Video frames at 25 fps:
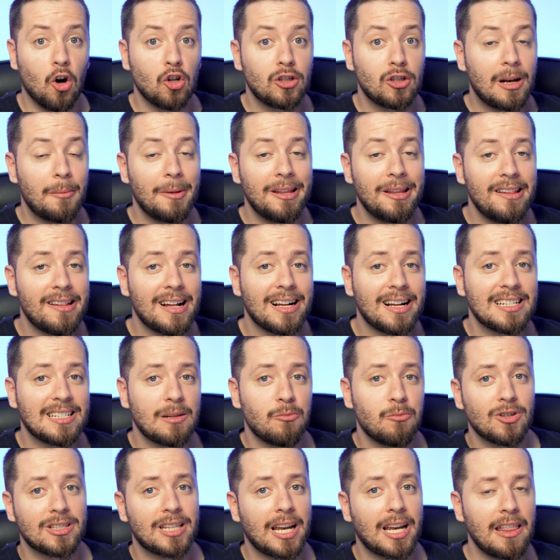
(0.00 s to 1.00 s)
Otra medida que se
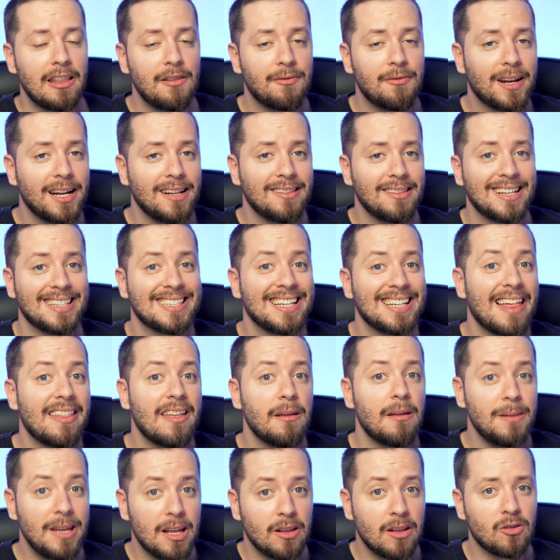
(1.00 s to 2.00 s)
muestra diferente es la
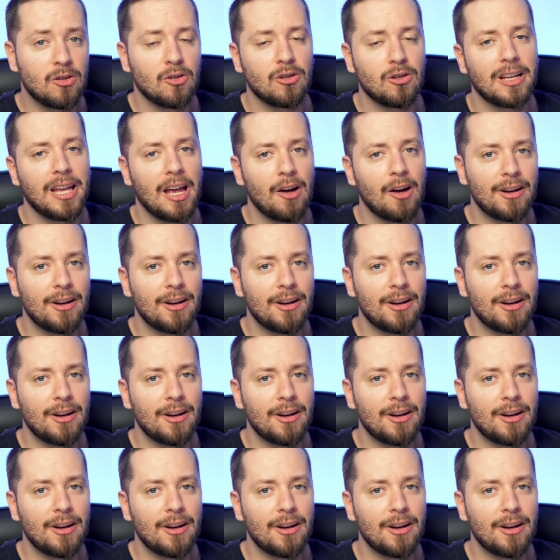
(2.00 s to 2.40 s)
de viento, que